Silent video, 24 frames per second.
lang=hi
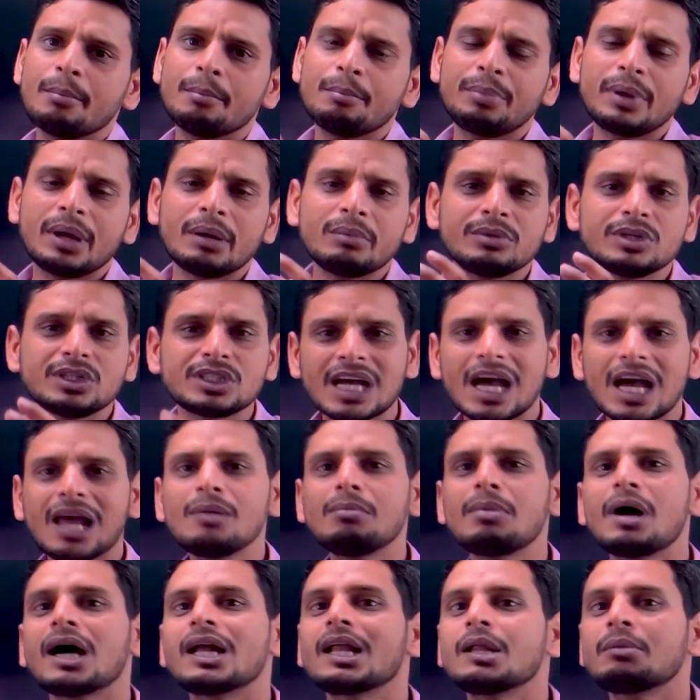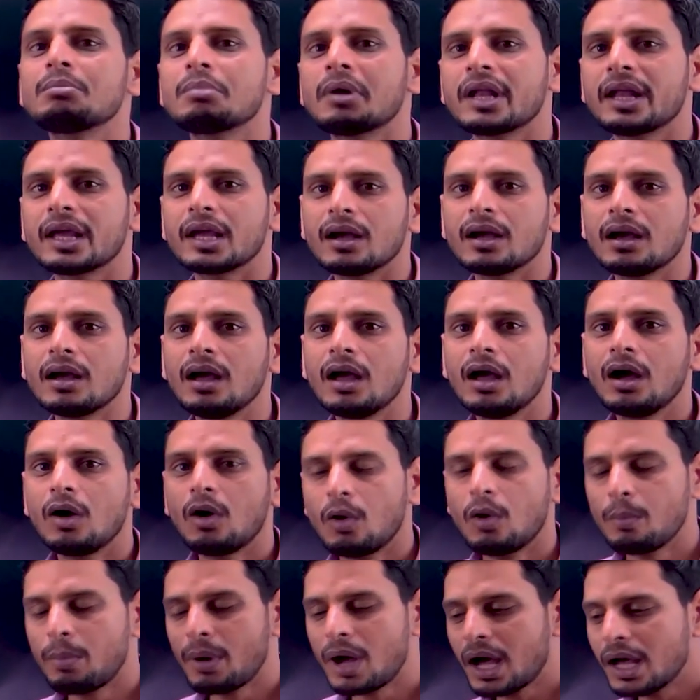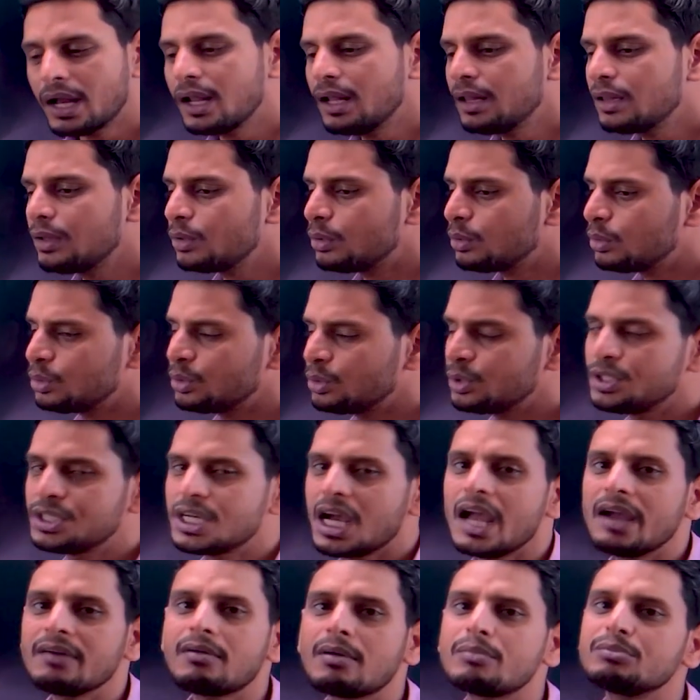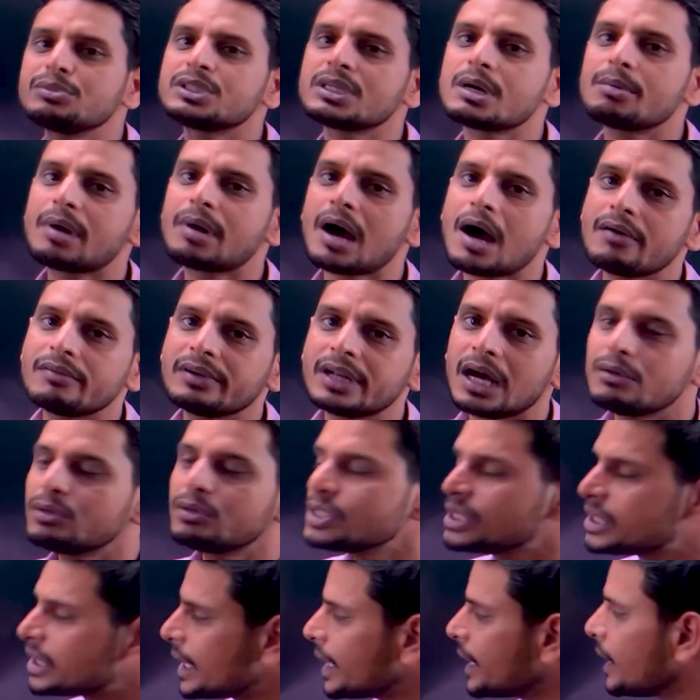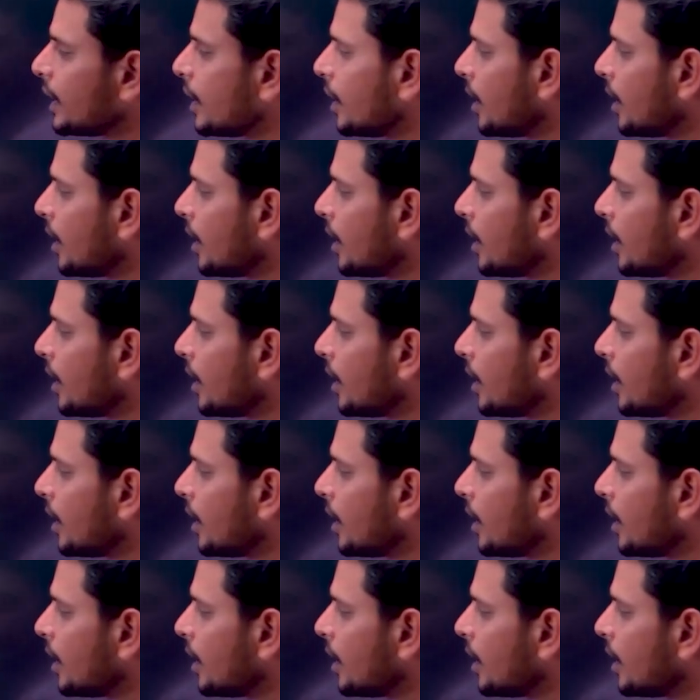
बेमिसाल भारत बनेगा और भारत ऊर्जा एवं संभावनाओं से